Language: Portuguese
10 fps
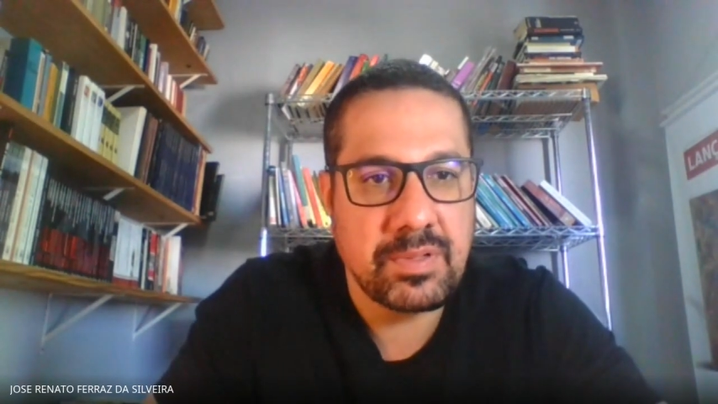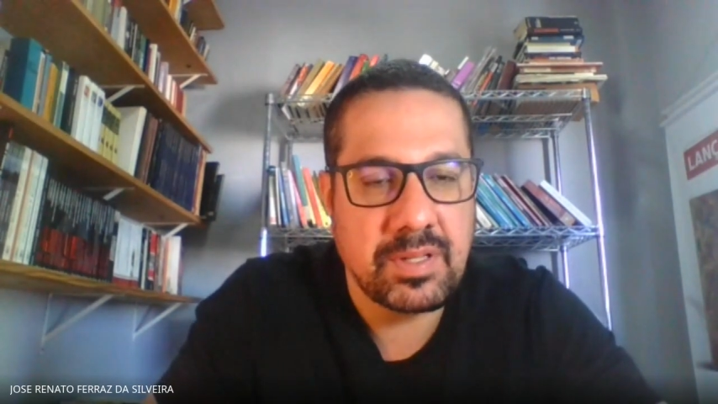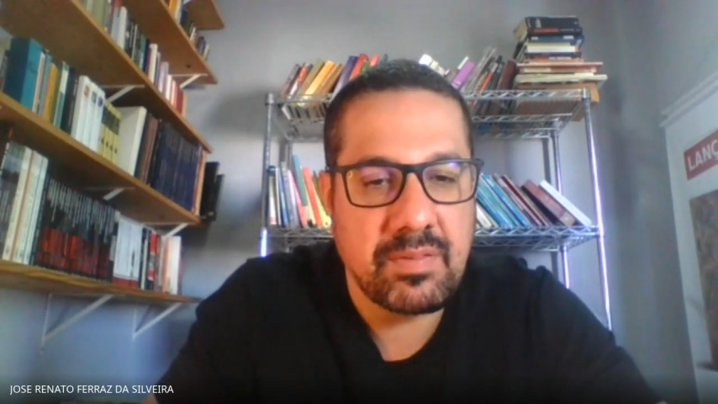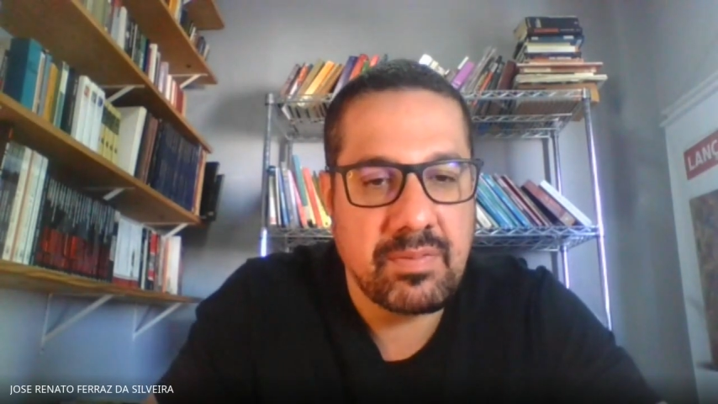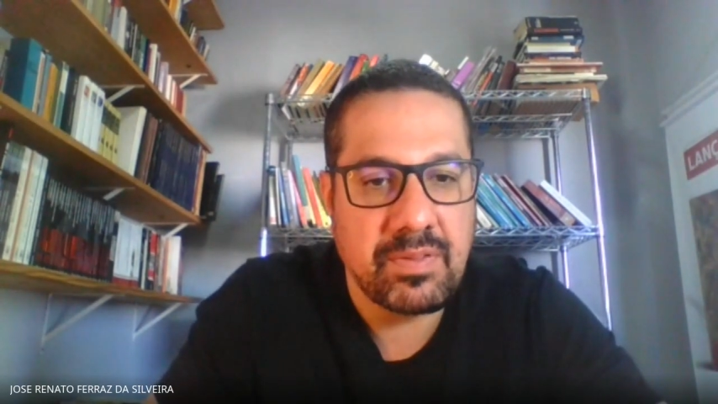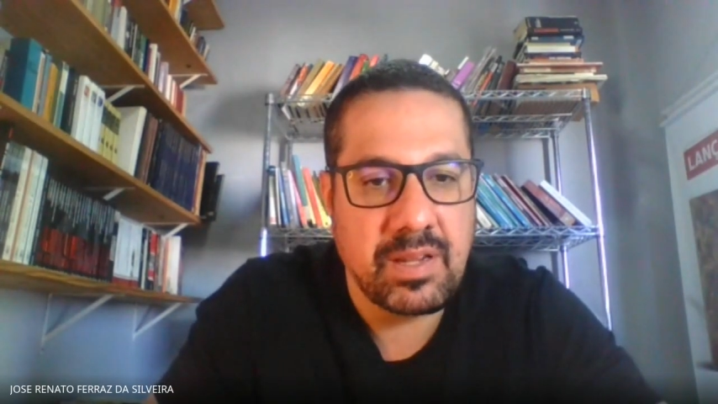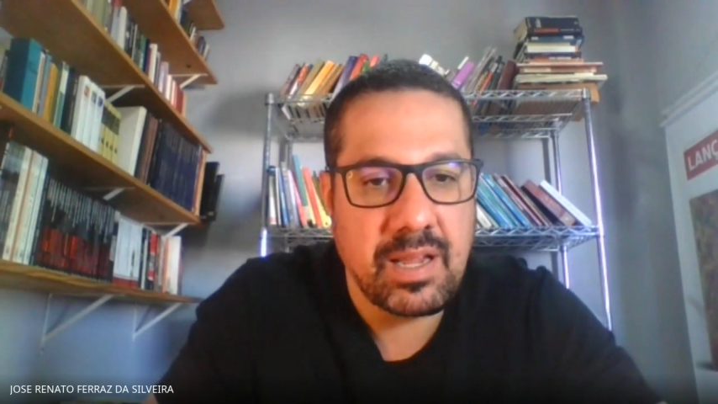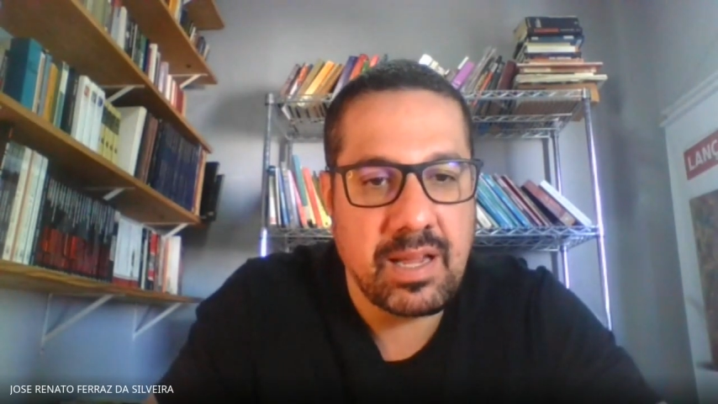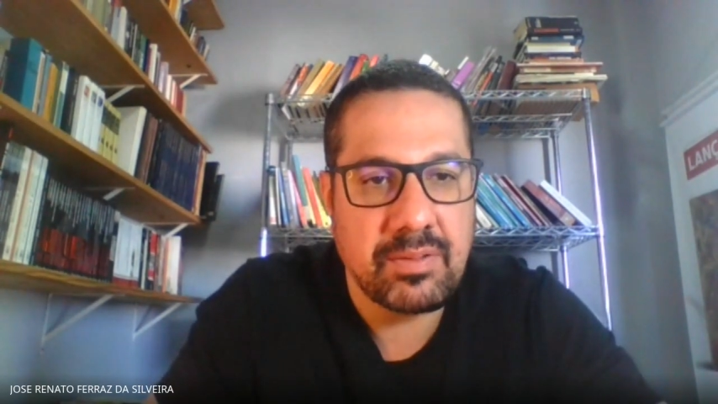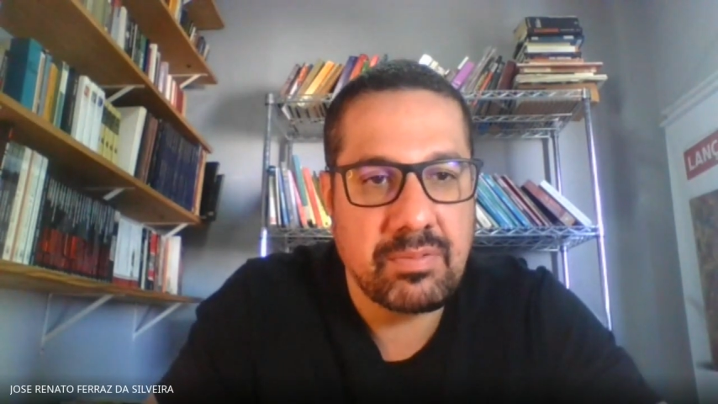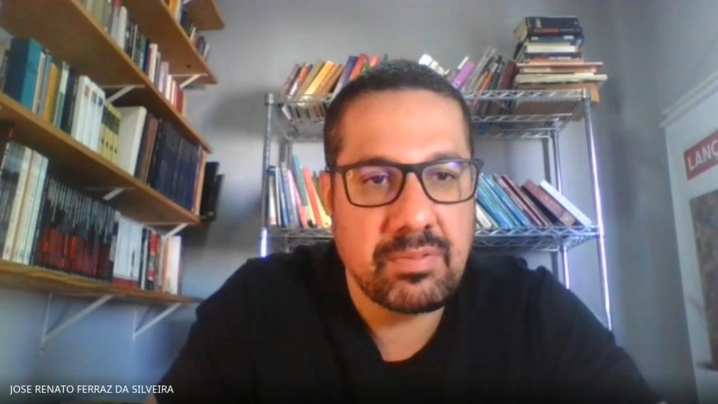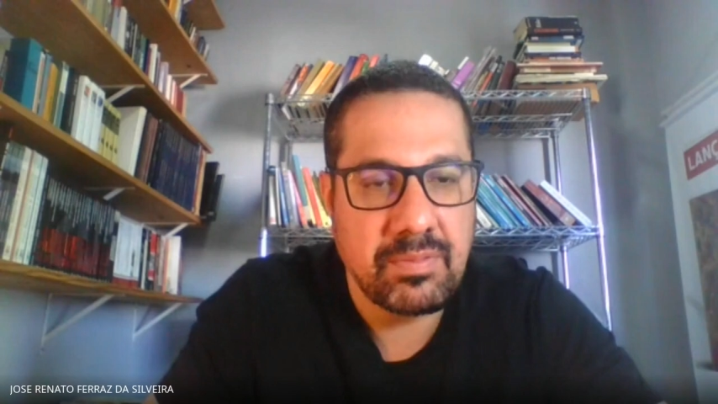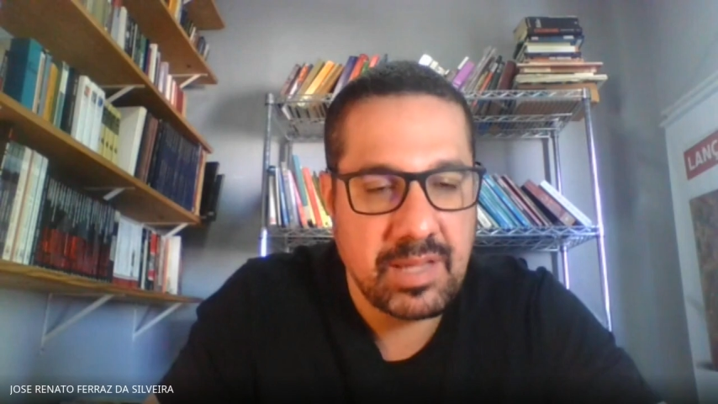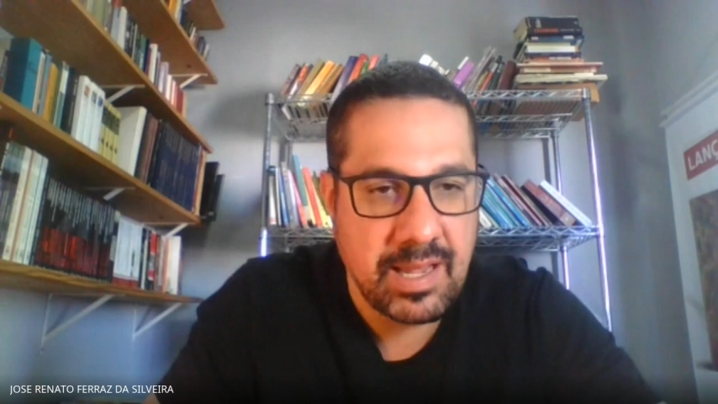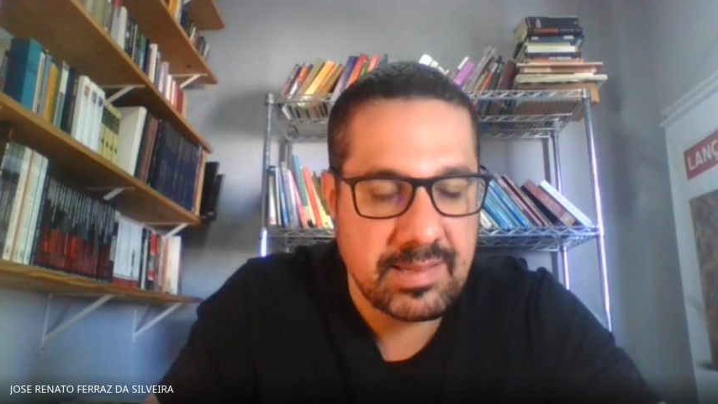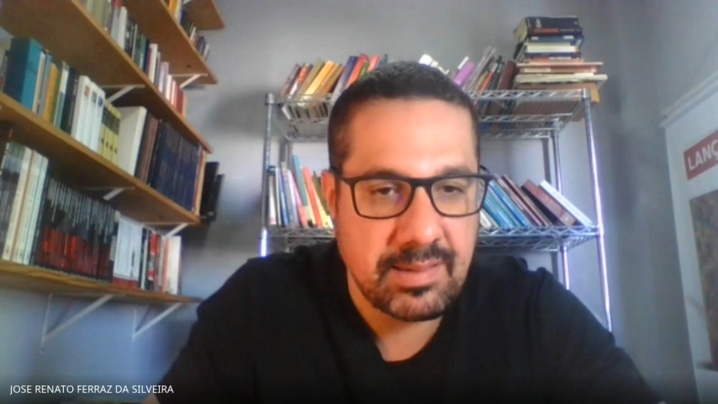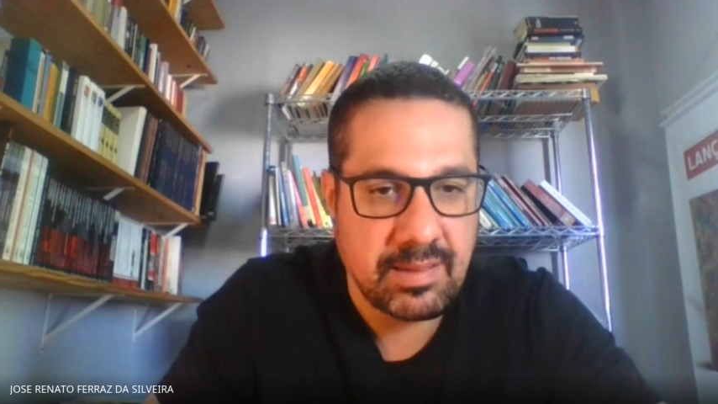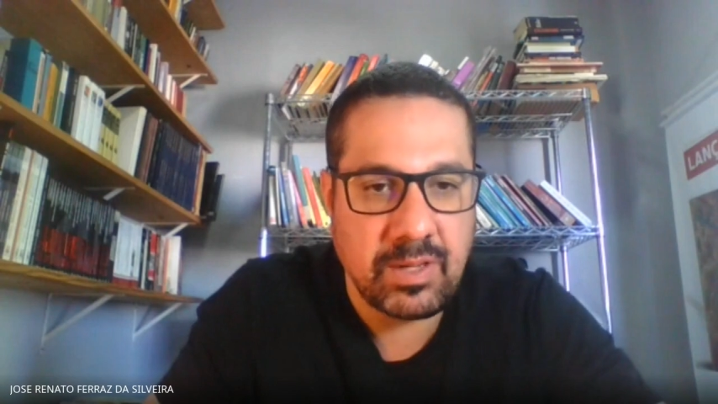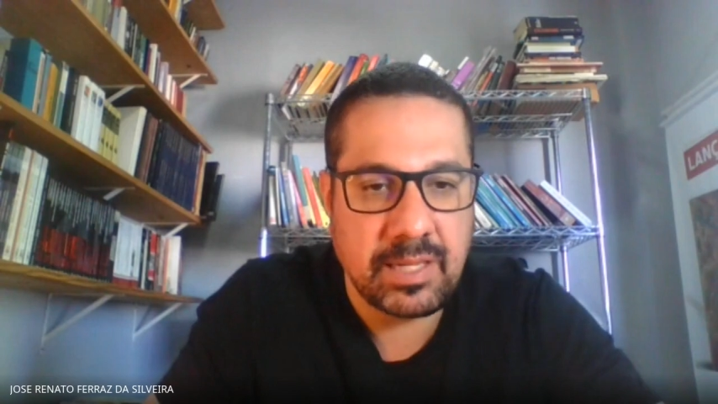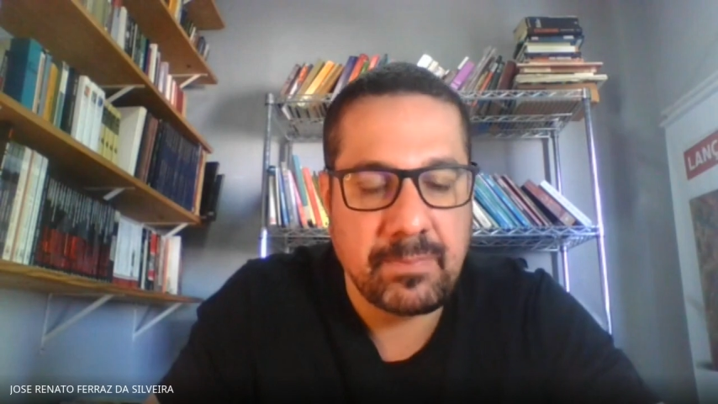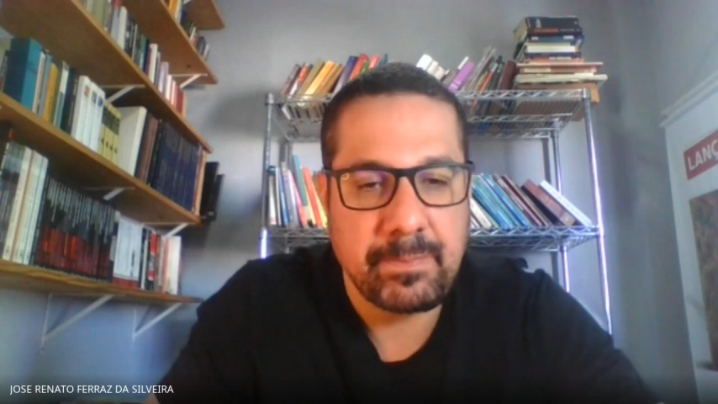que teve feriado e essa agora?